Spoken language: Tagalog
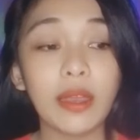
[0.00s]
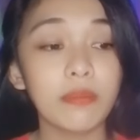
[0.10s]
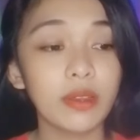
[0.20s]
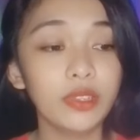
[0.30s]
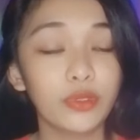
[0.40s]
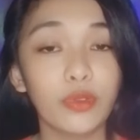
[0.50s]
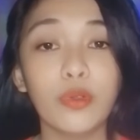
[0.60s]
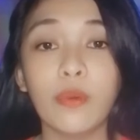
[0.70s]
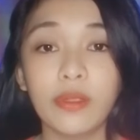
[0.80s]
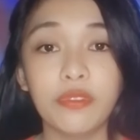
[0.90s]
para ma-reach ko
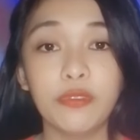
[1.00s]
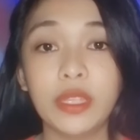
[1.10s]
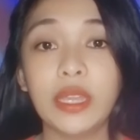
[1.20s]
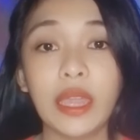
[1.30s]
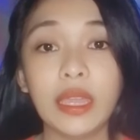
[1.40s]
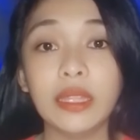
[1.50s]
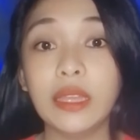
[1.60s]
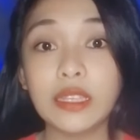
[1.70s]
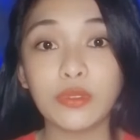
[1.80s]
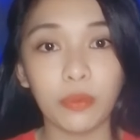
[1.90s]
yung 150k
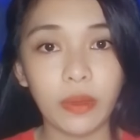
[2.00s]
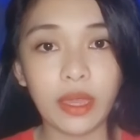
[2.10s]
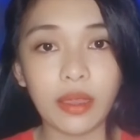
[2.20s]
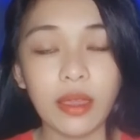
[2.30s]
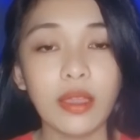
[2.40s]
this week.